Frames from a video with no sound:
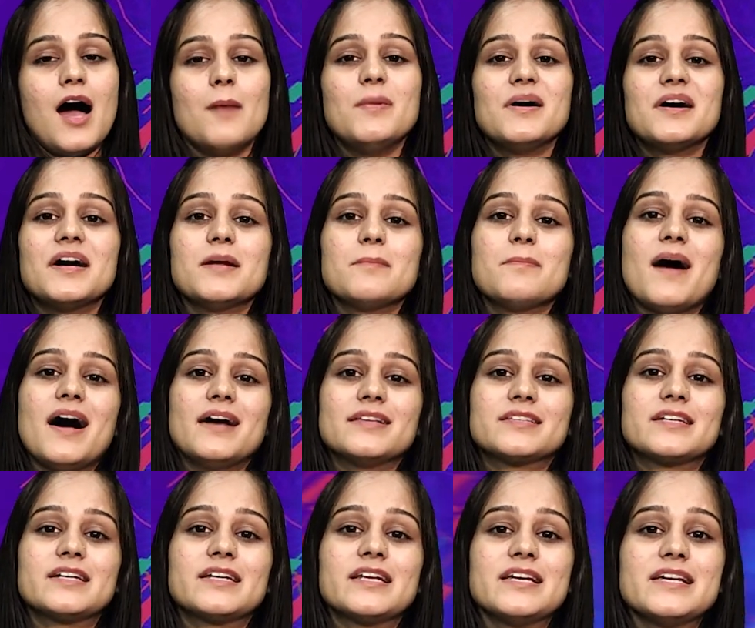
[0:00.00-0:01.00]
अब अगर
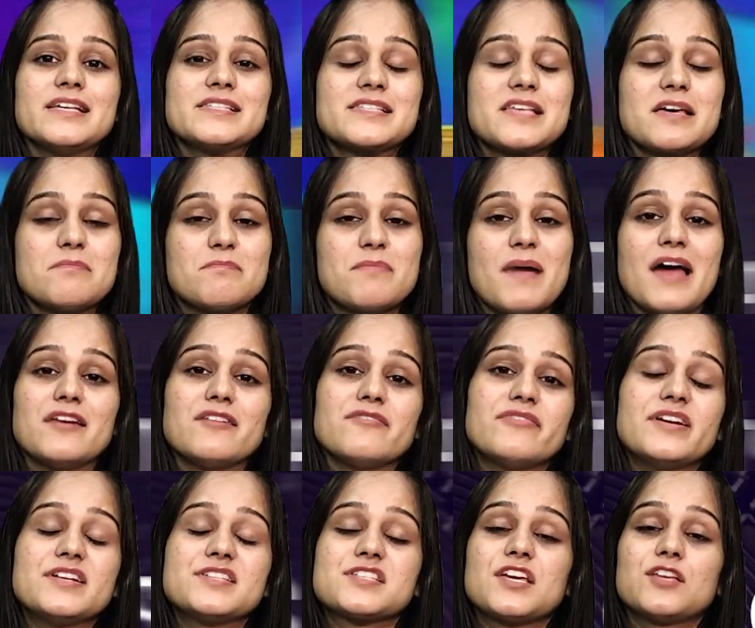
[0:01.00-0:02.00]
बात करें इसके
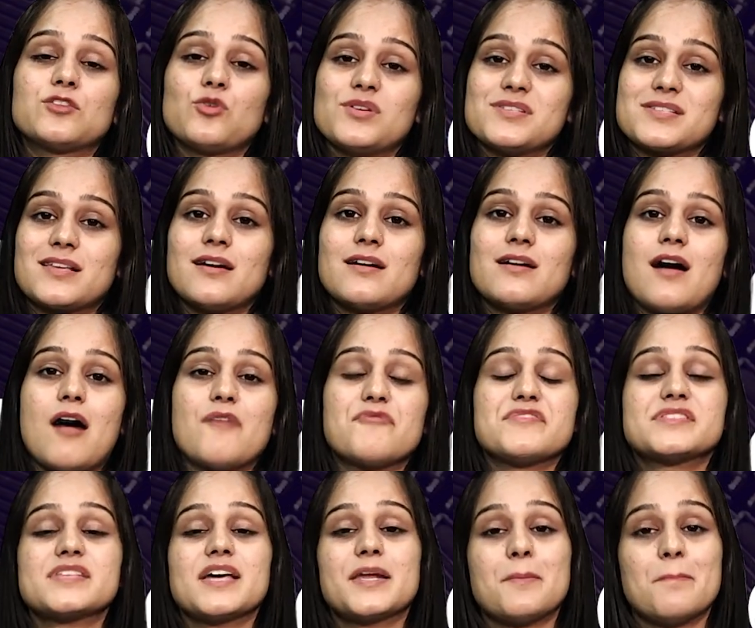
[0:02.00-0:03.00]
बेनिफिट्स की तो इसके
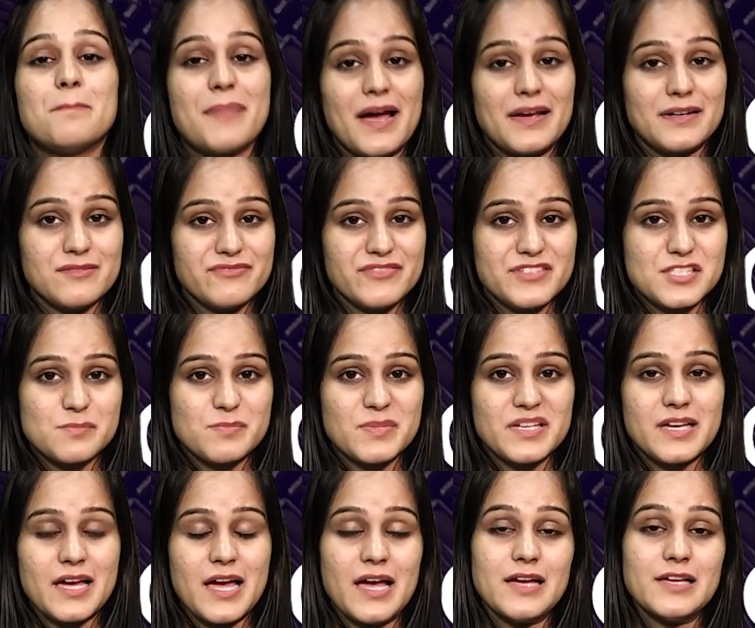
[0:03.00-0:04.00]
काफी सारे बेनिफिट्स
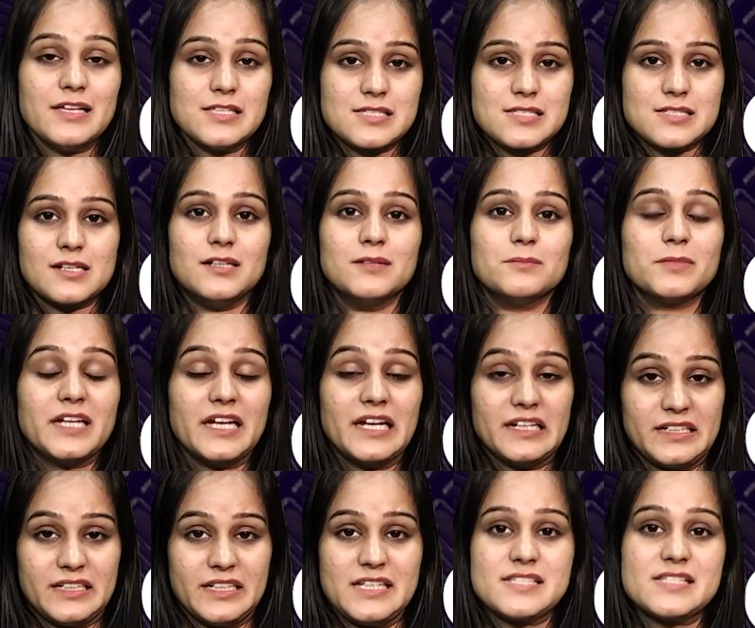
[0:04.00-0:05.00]
भी हैं इस टर्म के
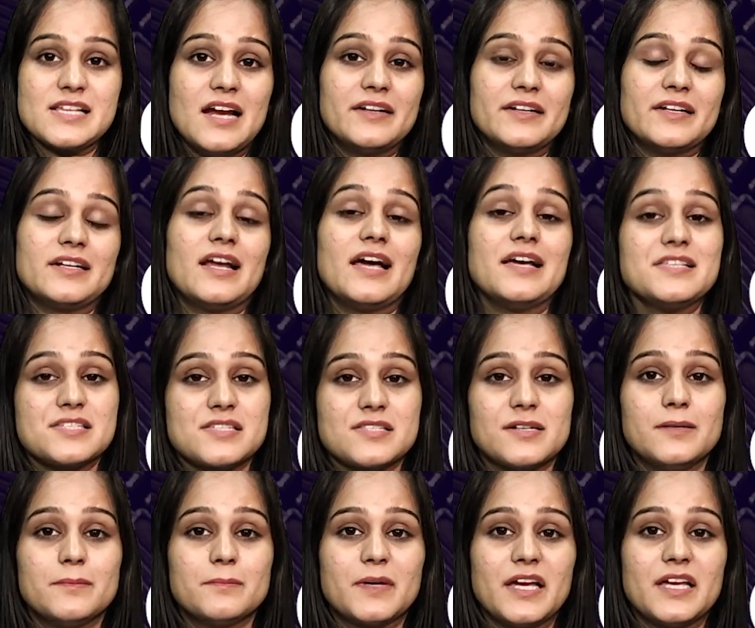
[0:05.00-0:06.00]
डिसेंट्रलाइज
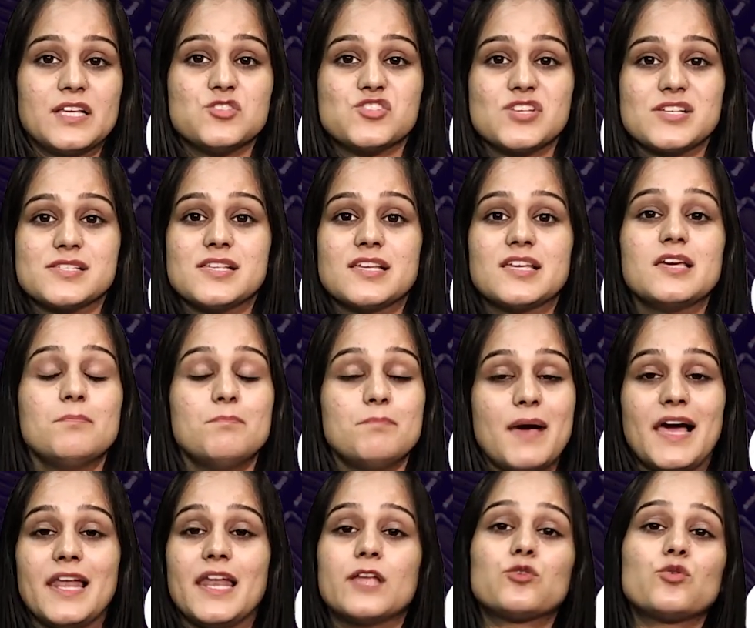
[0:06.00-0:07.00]
टर्म के जैसे कि
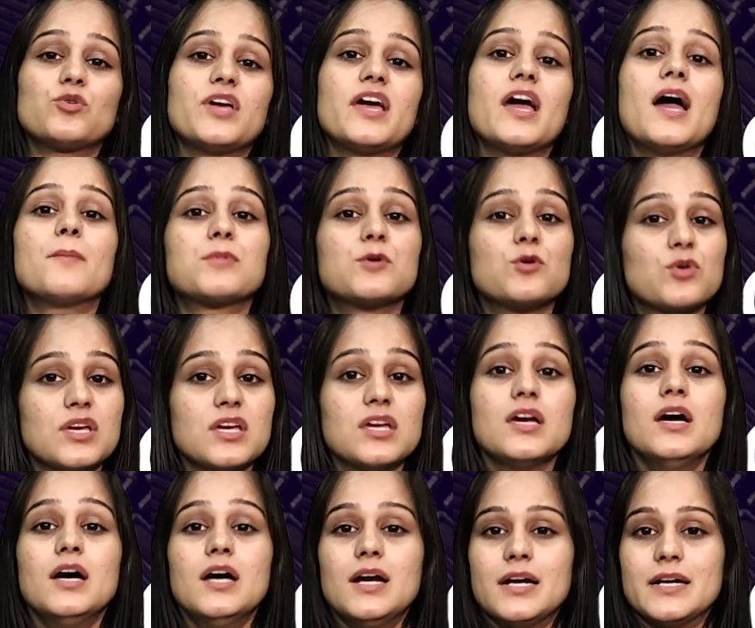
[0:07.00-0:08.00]
पहला तो ये है
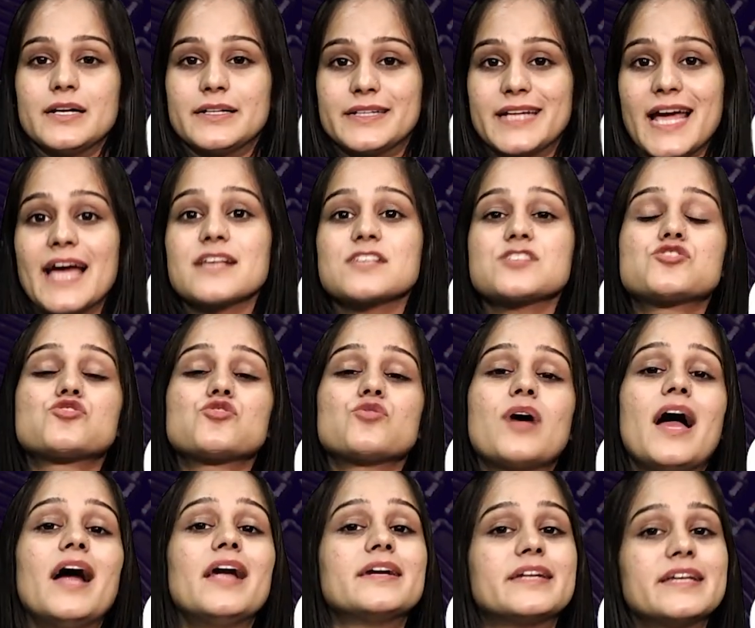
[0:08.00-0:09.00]
क्योंकि डेक्स जो
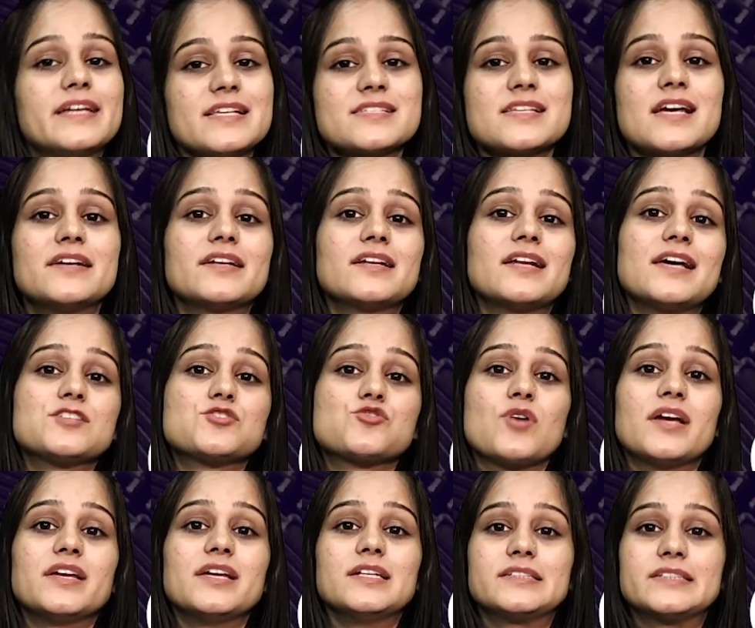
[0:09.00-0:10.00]
है डिसेंट्रलाइज
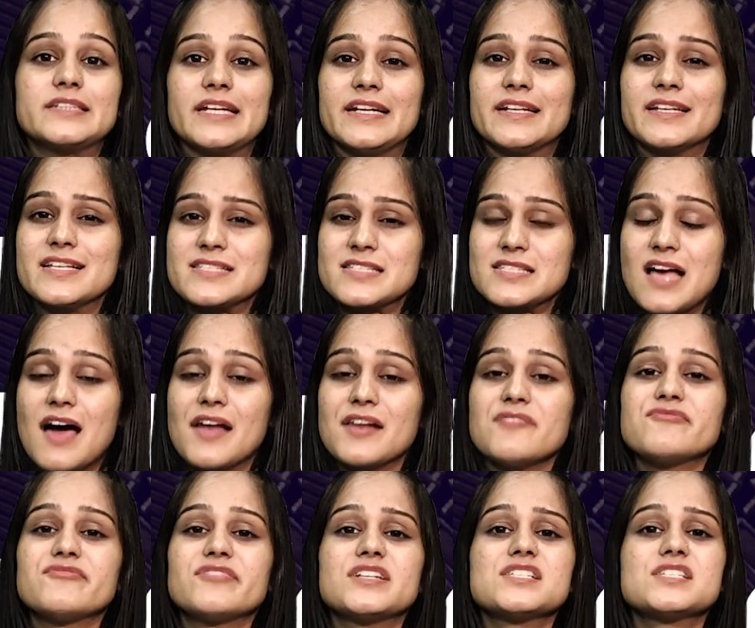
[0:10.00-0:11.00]
जो है ये ट्रेड के
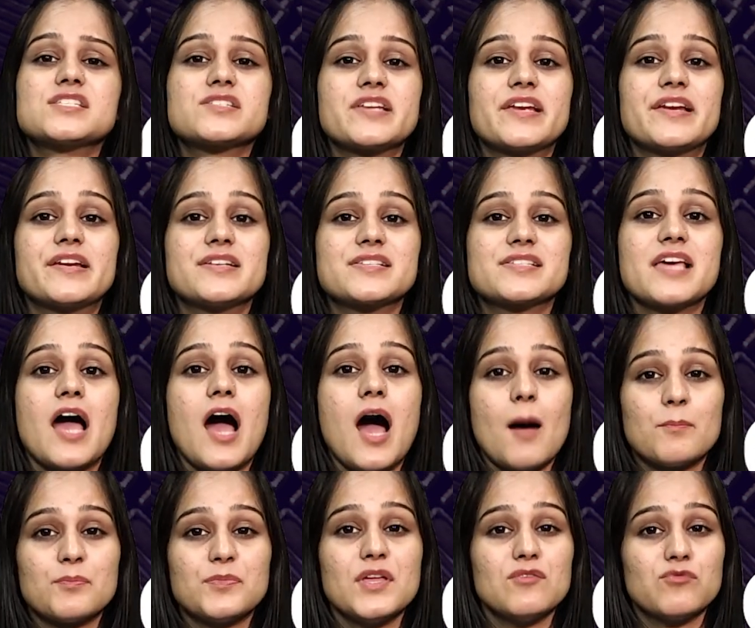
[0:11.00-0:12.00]
सारे फंड ट्रेडर्स के
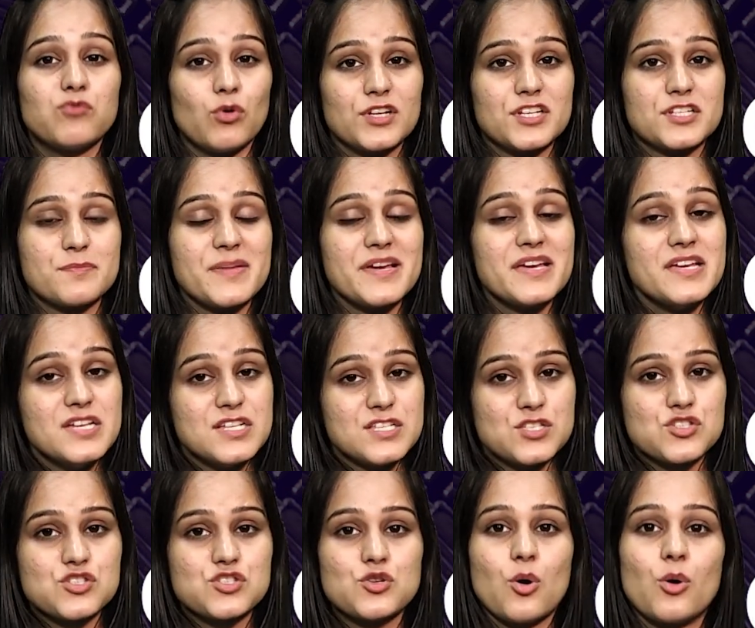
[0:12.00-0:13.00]
अपने वॉलेट में
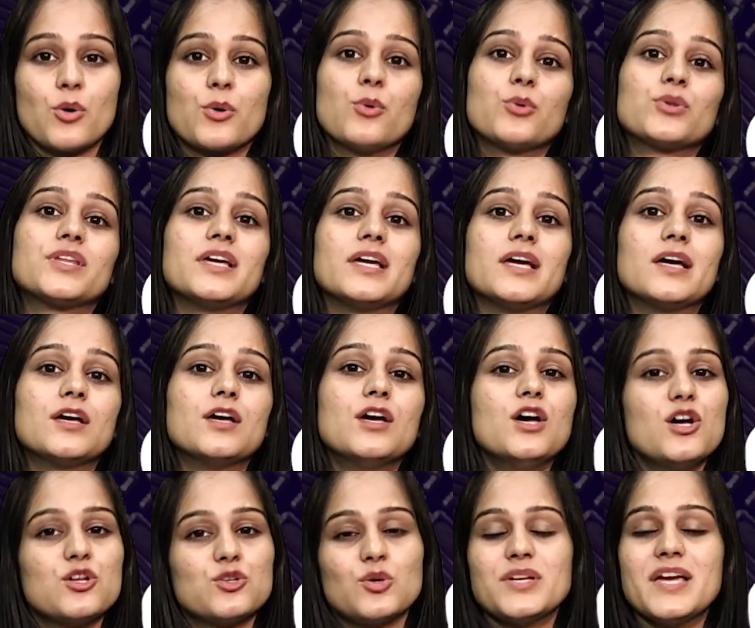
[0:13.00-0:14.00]
स्टोर होते हैं
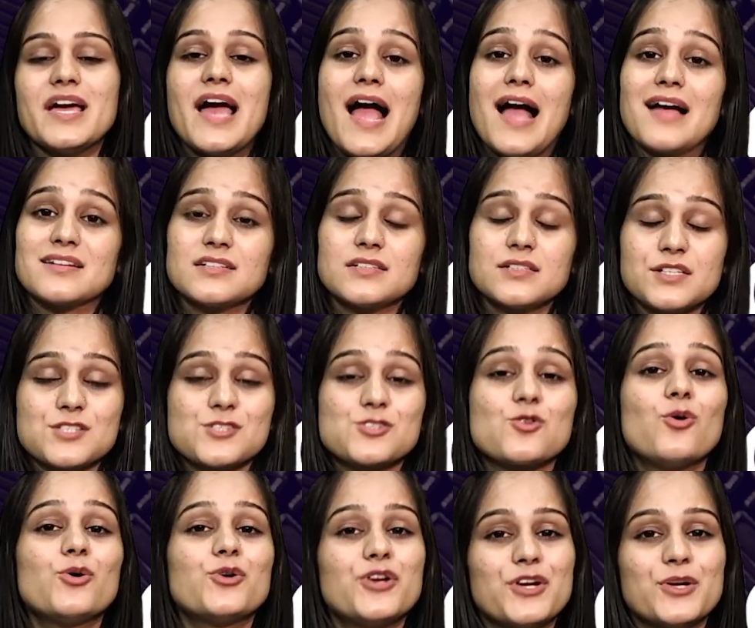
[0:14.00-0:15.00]
तो ये हैकिंग
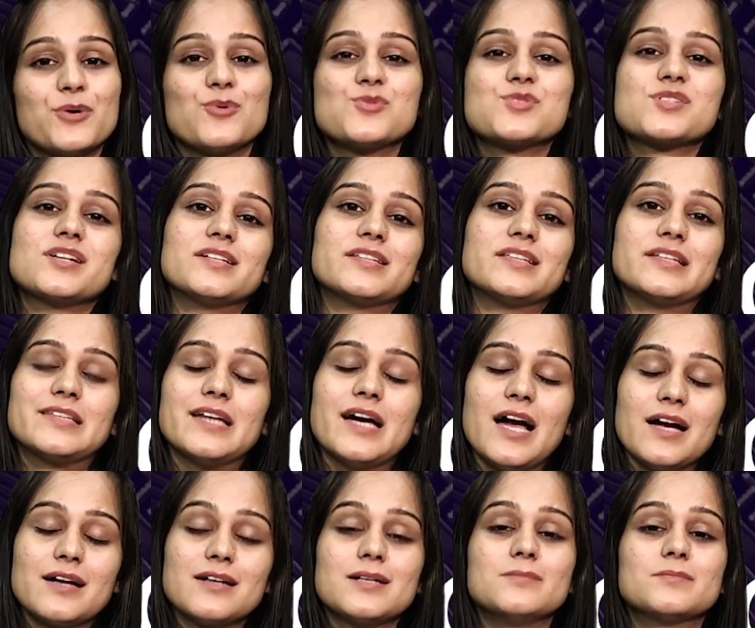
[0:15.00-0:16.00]
रिस्क को रिड्यूस कर देता
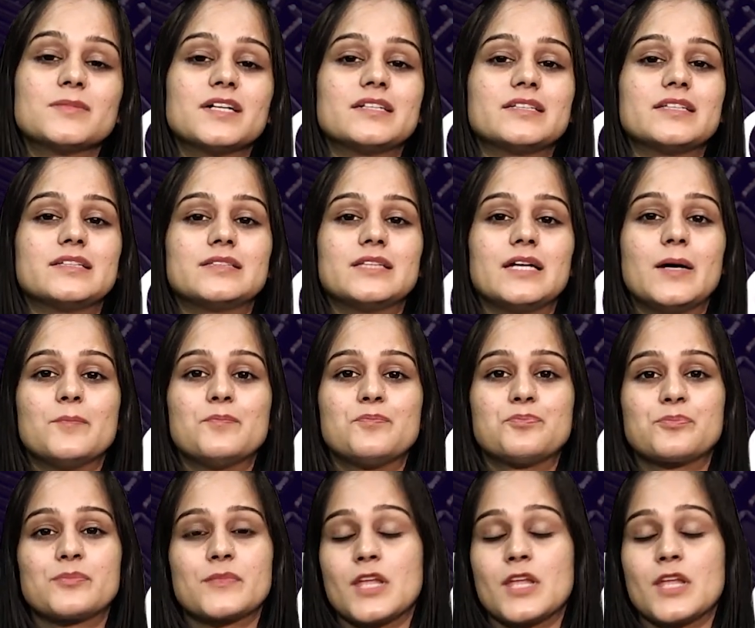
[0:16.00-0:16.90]
है कम कर देता है